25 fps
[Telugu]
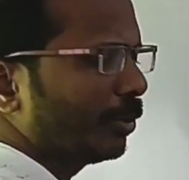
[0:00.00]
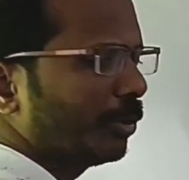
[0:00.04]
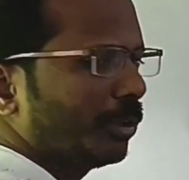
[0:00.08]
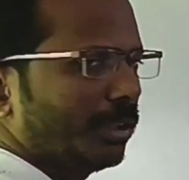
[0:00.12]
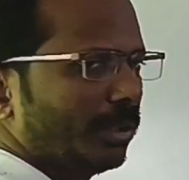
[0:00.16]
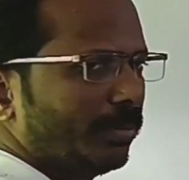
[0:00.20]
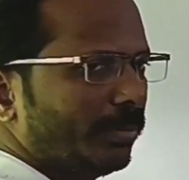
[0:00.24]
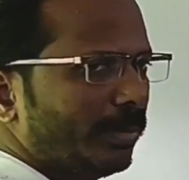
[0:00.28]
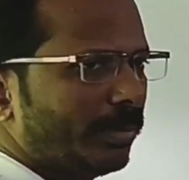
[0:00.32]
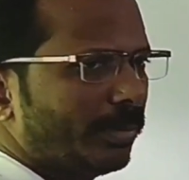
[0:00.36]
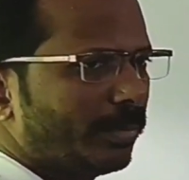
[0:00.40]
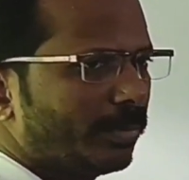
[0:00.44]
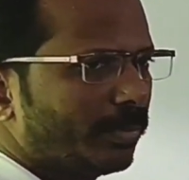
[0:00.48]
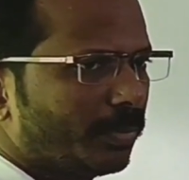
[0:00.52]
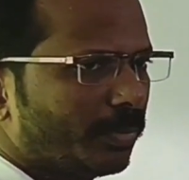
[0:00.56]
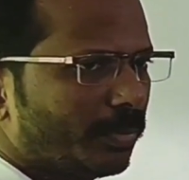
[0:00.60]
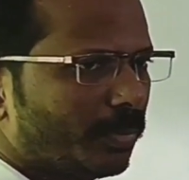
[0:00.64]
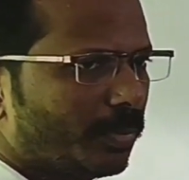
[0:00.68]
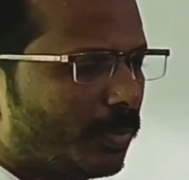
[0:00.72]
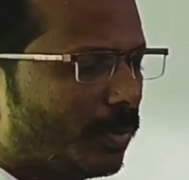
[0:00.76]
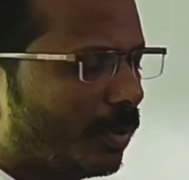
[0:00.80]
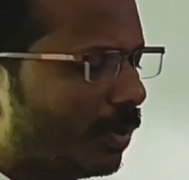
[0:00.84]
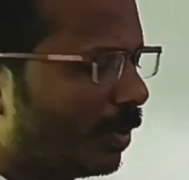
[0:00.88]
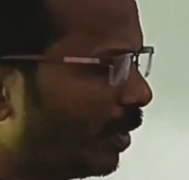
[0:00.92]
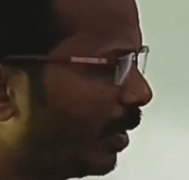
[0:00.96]
ఉద్యమం
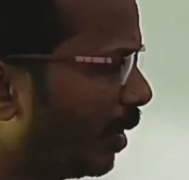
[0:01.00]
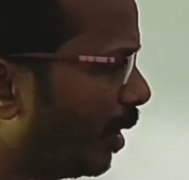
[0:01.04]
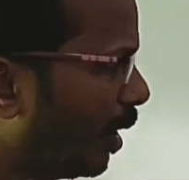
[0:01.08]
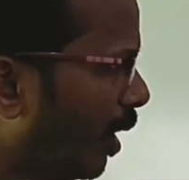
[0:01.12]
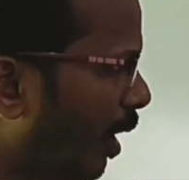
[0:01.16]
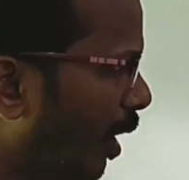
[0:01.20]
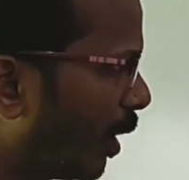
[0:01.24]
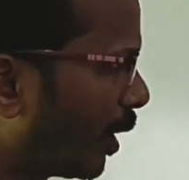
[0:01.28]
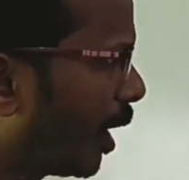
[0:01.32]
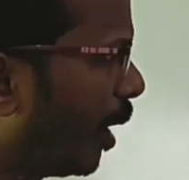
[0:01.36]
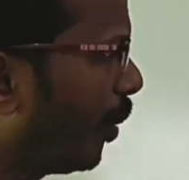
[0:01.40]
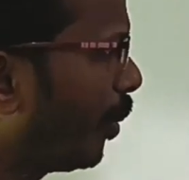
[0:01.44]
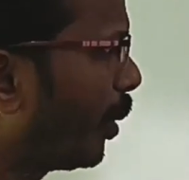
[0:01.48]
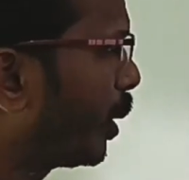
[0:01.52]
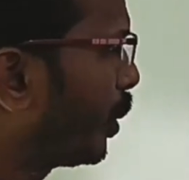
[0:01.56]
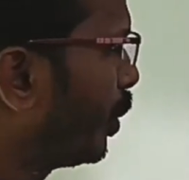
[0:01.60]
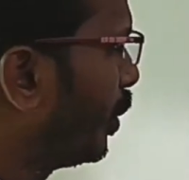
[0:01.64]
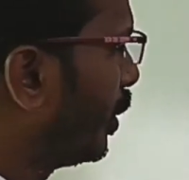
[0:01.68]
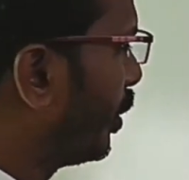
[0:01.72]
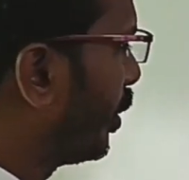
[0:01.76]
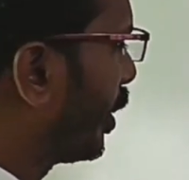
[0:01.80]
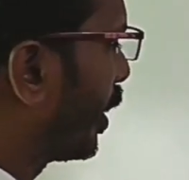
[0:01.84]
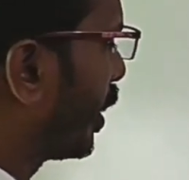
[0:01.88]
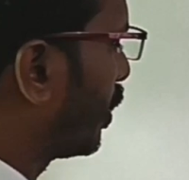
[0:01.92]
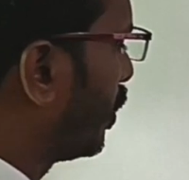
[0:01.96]
ఆ టాపిక్స్ మీద
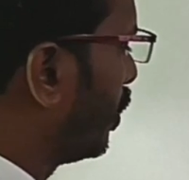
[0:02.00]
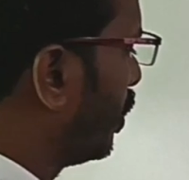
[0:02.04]
మనకు